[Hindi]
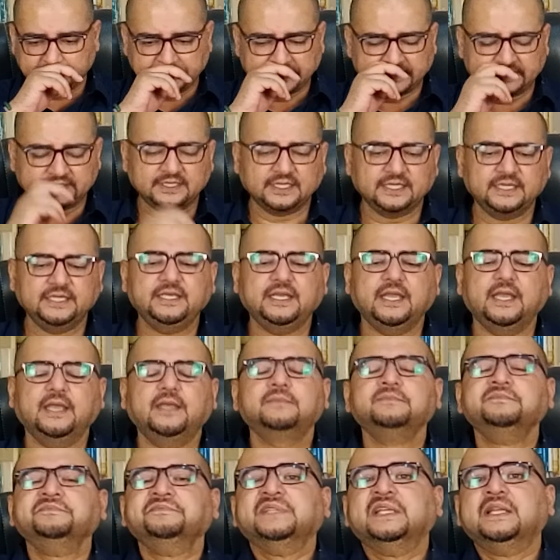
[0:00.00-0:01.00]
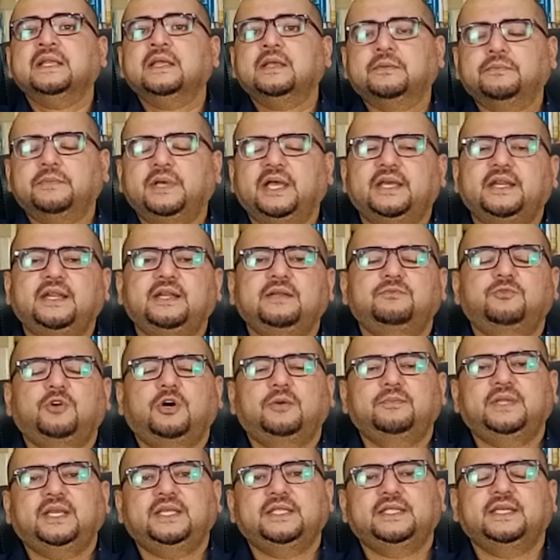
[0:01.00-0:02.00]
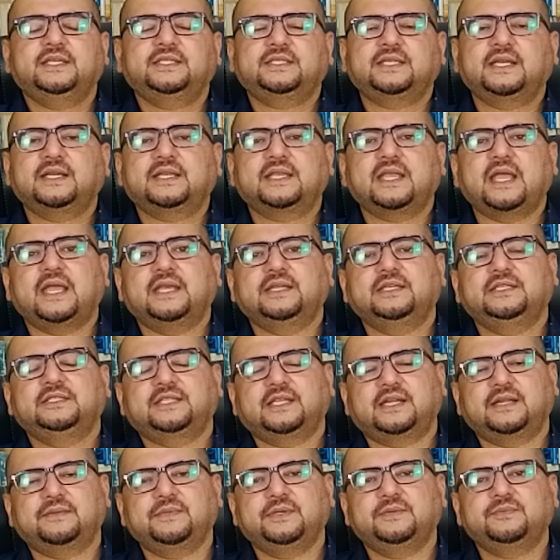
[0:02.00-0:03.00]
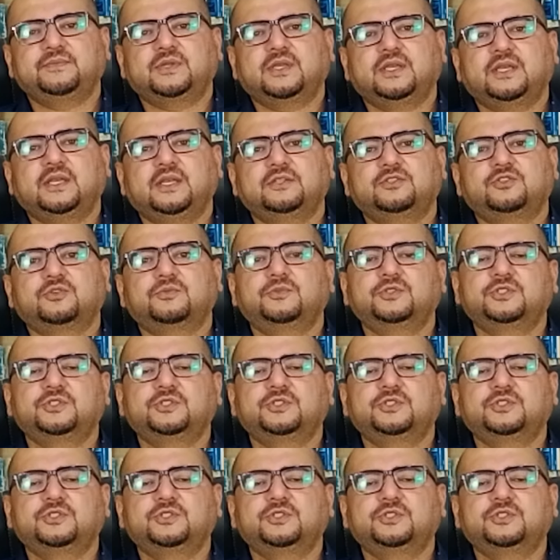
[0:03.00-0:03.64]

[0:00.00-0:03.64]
ज़रूरत नहीं है बहरहाल मामला ये था कि आइनी तरामीम के जो